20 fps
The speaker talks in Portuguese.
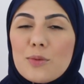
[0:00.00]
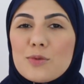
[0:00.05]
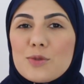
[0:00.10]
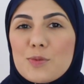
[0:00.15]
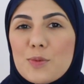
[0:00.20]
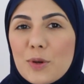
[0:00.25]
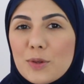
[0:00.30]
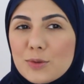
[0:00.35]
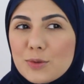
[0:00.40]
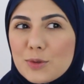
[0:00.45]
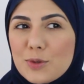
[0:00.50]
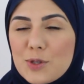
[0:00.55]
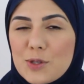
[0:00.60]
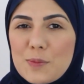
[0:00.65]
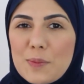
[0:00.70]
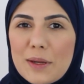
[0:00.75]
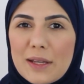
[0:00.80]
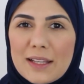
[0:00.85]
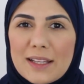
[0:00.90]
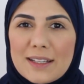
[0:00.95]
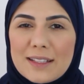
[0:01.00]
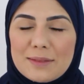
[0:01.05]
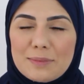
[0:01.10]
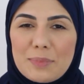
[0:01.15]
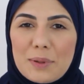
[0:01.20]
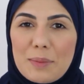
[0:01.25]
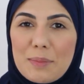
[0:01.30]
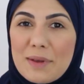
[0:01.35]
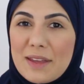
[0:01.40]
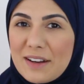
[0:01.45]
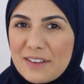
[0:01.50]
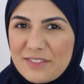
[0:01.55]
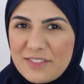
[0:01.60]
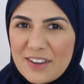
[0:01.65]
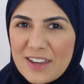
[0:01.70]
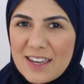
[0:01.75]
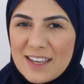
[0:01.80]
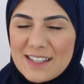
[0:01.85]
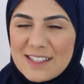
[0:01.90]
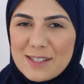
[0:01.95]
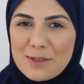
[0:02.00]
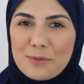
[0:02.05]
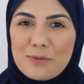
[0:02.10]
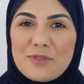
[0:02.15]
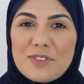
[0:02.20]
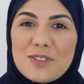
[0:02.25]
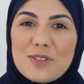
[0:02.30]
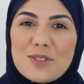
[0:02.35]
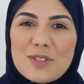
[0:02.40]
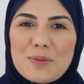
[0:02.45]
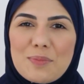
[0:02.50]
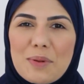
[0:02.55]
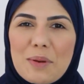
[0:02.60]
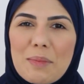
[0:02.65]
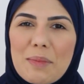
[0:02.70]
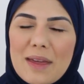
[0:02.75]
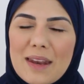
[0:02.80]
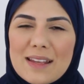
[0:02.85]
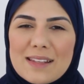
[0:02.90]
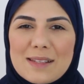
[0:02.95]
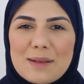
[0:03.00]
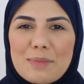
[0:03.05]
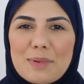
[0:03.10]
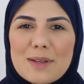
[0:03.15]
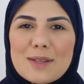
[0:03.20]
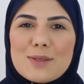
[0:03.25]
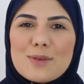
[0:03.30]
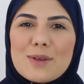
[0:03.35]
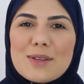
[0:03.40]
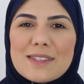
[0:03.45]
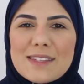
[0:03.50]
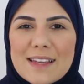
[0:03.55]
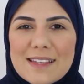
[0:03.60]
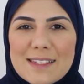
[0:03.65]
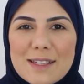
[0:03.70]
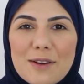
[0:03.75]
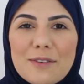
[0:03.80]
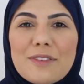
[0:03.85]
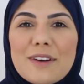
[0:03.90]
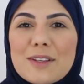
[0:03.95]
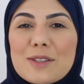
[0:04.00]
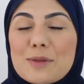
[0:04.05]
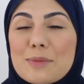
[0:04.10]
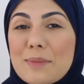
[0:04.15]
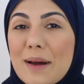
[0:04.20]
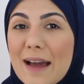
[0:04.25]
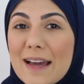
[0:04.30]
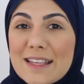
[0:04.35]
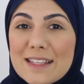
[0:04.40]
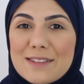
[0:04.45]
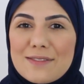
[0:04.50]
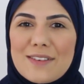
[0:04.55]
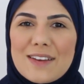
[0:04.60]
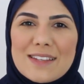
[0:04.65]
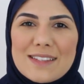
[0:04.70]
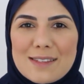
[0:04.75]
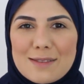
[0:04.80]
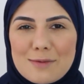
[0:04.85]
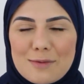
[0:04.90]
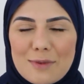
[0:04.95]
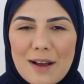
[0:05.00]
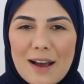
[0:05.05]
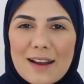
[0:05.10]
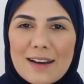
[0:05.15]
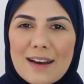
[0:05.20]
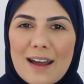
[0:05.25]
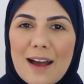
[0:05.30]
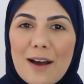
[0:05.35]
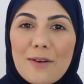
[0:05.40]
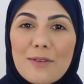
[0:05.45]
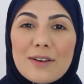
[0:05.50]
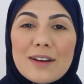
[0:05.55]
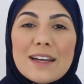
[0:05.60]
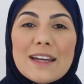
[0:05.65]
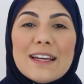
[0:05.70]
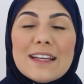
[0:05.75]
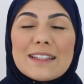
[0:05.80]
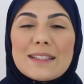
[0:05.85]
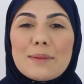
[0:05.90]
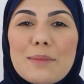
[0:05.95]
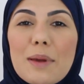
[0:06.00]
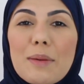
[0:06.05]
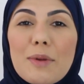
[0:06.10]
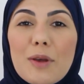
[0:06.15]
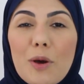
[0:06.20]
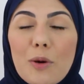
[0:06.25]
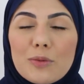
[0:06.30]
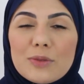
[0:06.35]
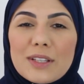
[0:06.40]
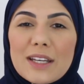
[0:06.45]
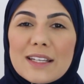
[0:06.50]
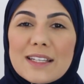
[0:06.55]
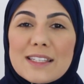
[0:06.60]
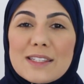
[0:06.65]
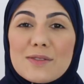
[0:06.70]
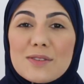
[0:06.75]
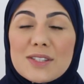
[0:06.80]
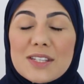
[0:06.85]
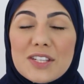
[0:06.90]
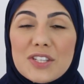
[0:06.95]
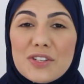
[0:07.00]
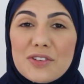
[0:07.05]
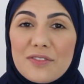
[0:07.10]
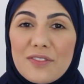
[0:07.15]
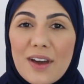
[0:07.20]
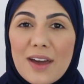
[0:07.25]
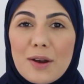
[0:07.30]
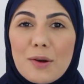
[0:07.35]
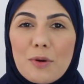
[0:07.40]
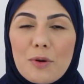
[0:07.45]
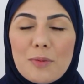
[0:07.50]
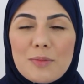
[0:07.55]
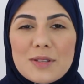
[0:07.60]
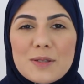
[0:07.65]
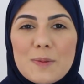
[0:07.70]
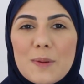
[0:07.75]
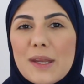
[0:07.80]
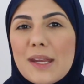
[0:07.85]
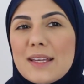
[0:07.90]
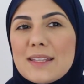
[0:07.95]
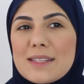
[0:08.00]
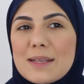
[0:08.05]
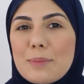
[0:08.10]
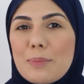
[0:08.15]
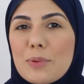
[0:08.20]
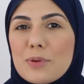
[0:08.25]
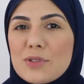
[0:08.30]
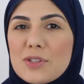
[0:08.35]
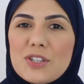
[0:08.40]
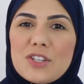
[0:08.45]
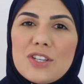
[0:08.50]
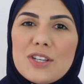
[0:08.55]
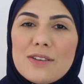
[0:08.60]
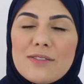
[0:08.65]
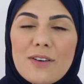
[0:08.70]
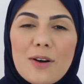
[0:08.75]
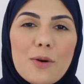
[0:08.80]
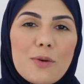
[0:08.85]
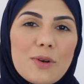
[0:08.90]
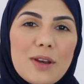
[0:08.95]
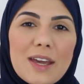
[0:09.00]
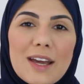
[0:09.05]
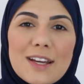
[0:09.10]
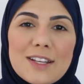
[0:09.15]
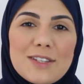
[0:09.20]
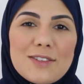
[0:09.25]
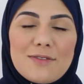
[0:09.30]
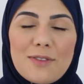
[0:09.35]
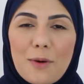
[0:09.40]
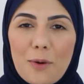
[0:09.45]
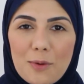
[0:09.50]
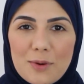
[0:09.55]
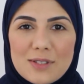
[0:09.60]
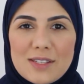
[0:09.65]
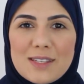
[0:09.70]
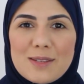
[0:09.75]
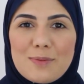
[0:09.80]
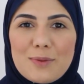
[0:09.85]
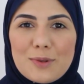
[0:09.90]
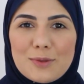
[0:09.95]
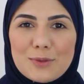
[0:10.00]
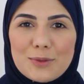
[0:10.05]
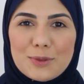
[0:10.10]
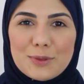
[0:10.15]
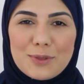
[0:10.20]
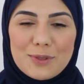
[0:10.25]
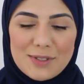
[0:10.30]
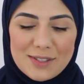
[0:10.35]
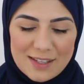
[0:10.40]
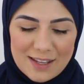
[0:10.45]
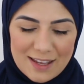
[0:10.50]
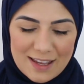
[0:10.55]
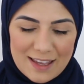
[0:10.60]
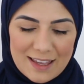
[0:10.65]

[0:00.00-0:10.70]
os produtos pela primeira vez, um vídeo de primeiras impressões, que assim eu faço mais vezes no canal. Também me contem aqui se vocês tiveram alguma experiência positiva ou negativa com esses produtos.